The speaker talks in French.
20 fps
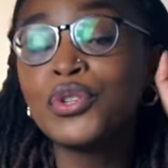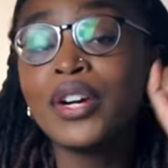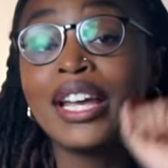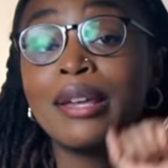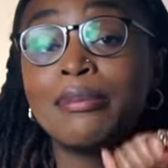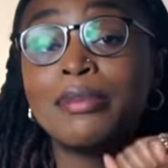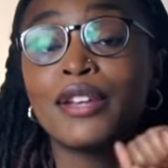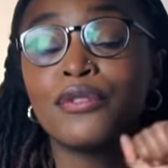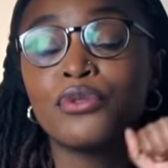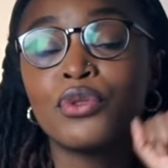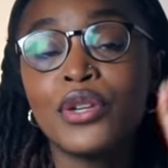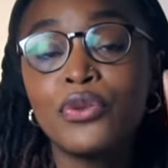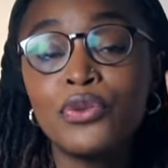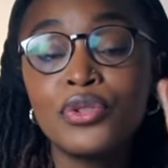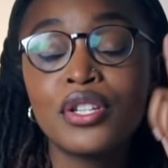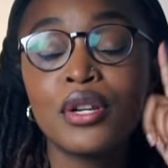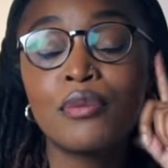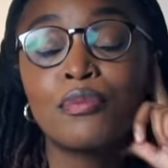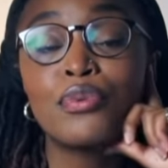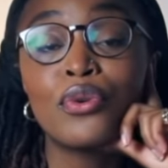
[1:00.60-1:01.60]
et bienvenue à
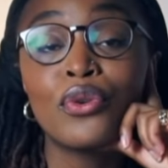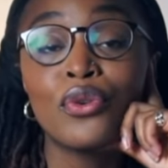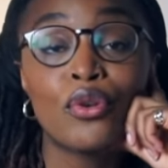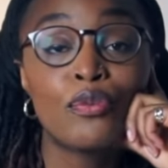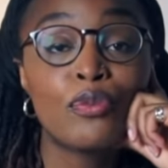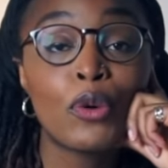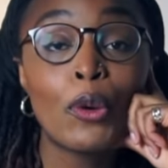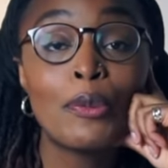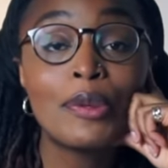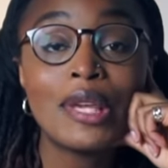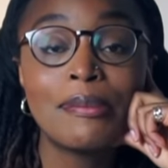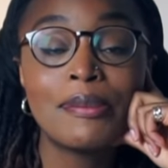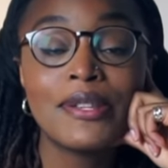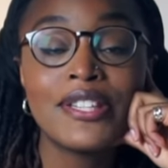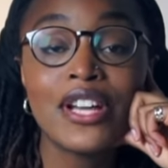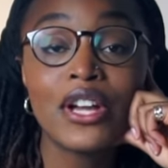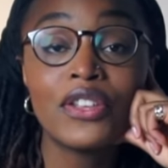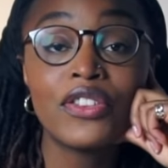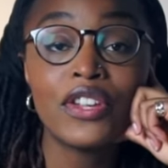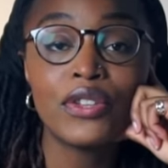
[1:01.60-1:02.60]
tous pour le premier
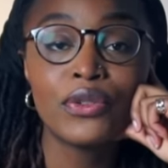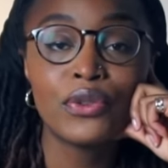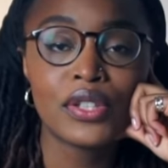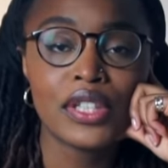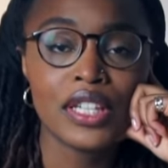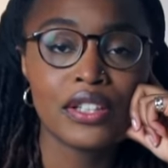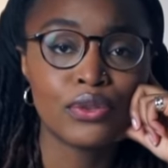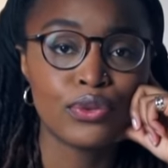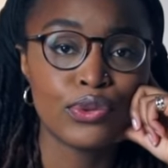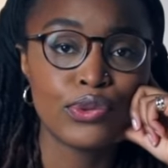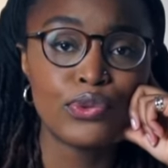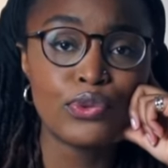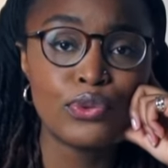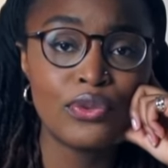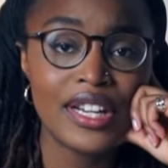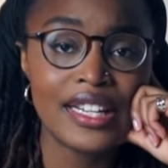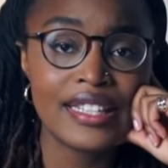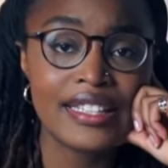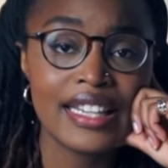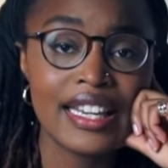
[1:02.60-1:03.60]
épisode de cette
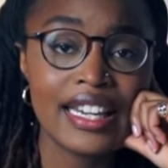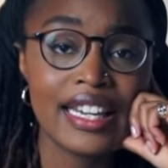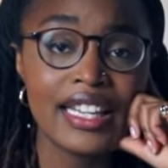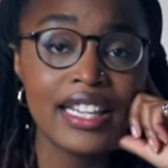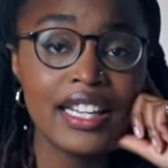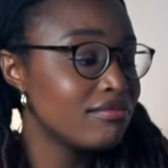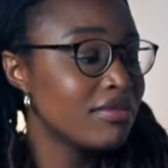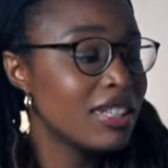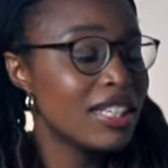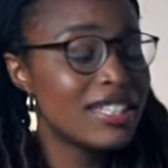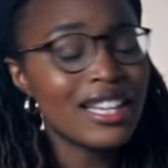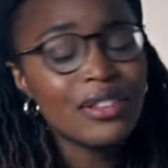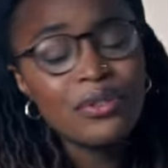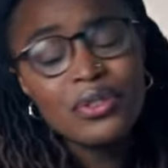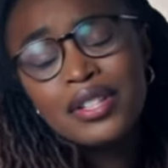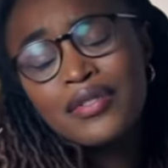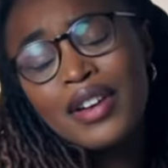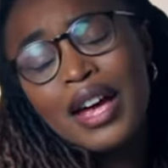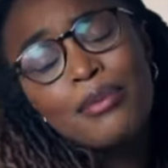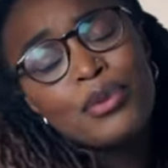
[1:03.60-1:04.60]
nouvelle série qui
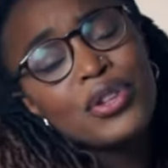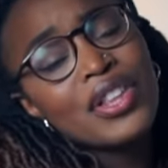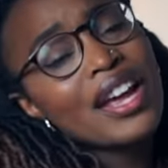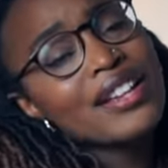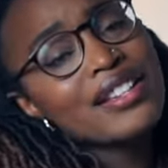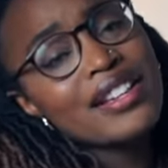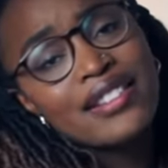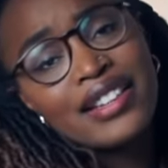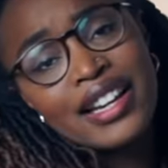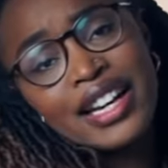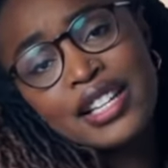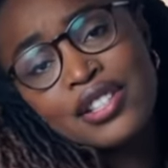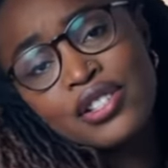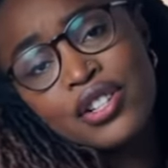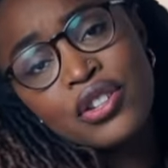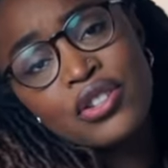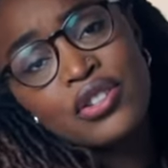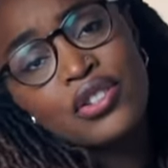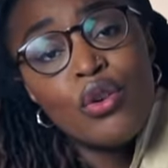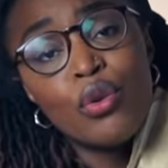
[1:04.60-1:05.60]
s'annonce vraiment très
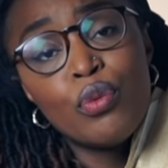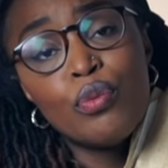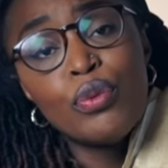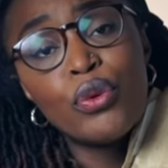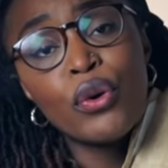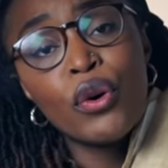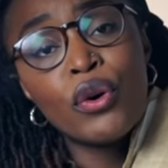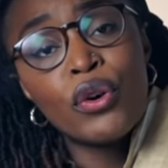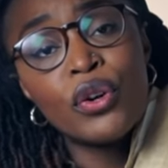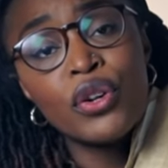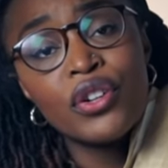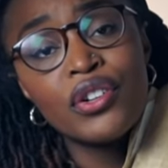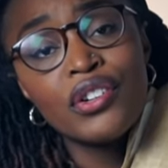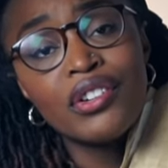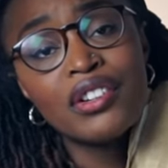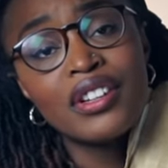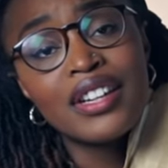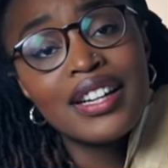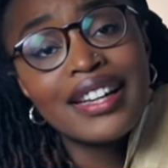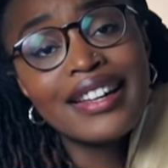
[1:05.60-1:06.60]
intéressante. Le bureau
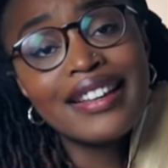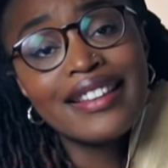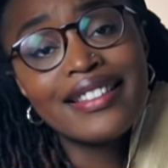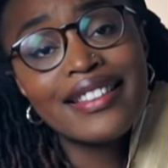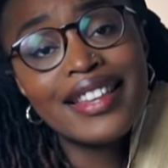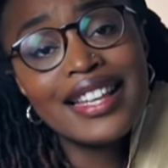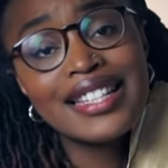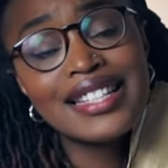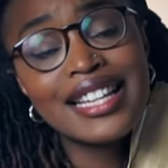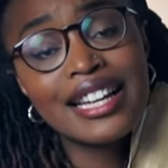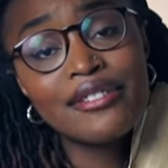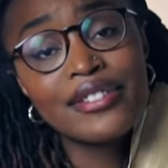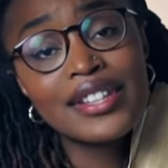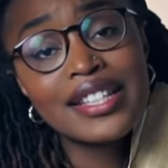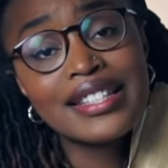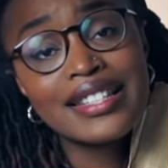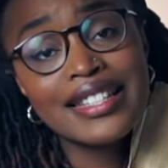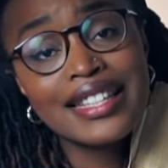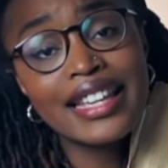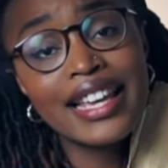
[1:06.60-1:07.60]
des
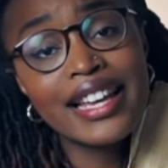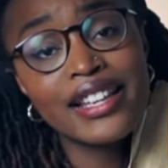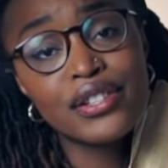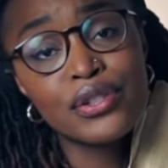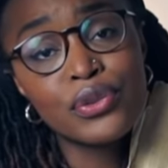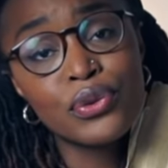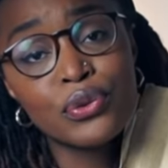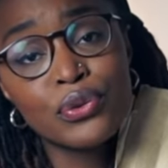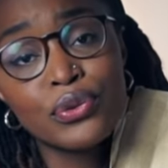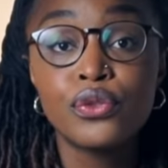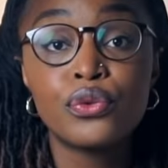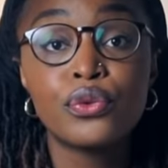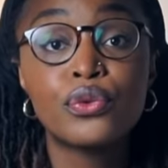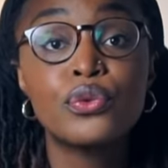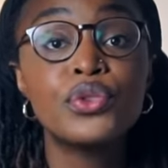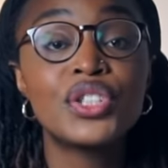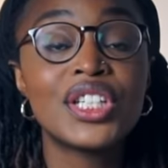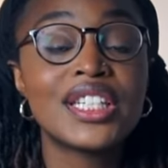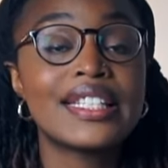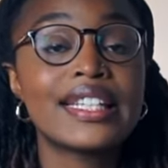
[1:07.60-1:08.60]
investigations. Du
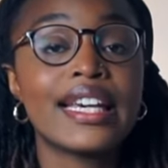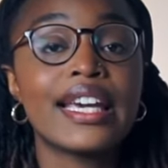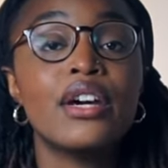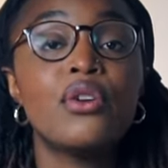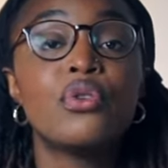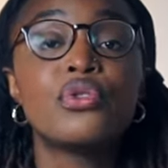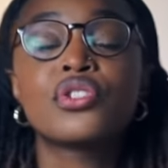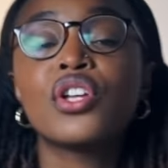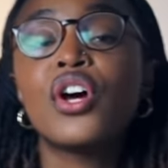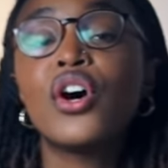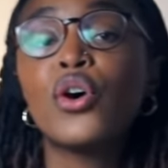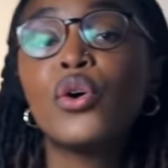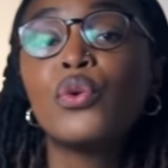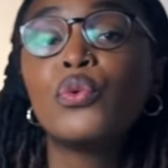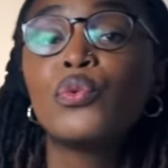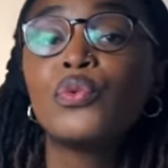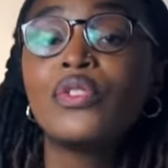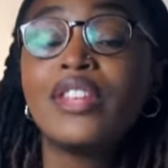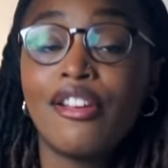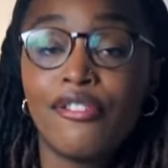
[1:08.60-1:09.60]
coup, j'ai tiré au sort
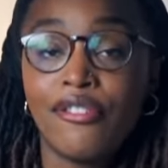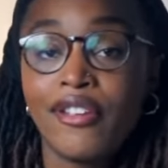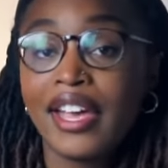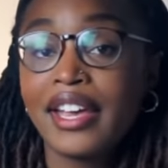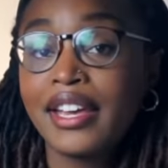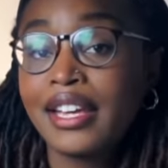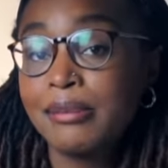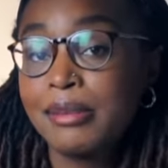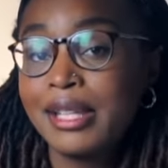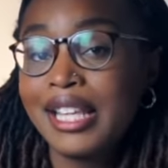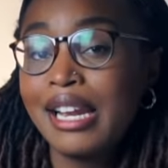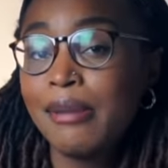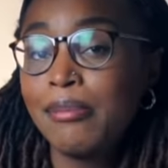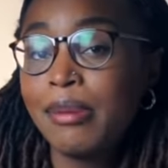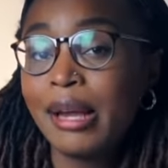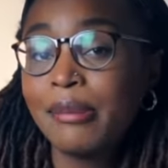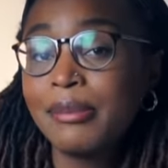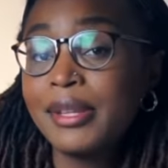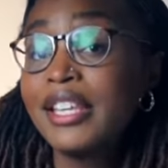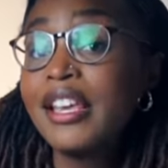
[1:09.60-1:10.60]
une affaire criminelle
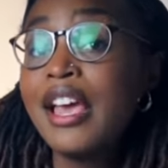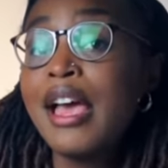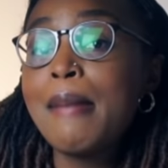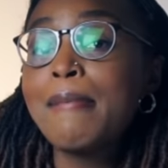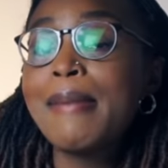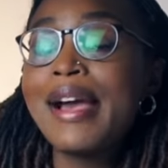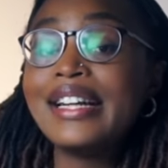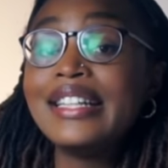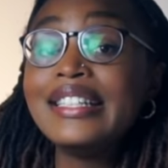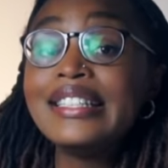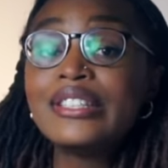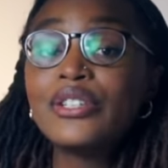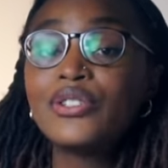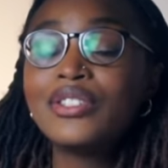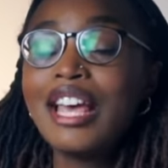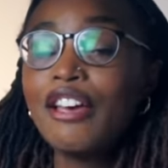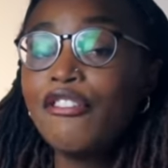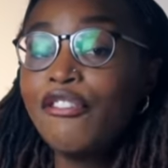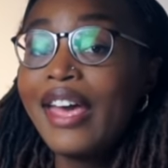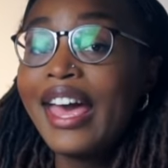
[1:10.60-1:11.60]
parmi ma liste
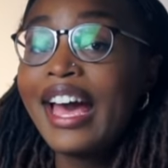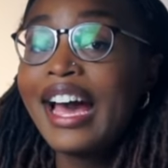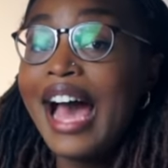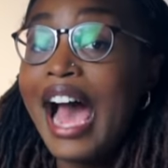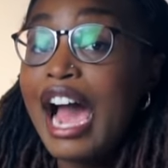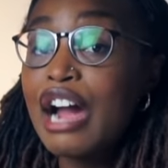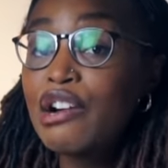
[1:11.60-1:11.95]
d'affaires à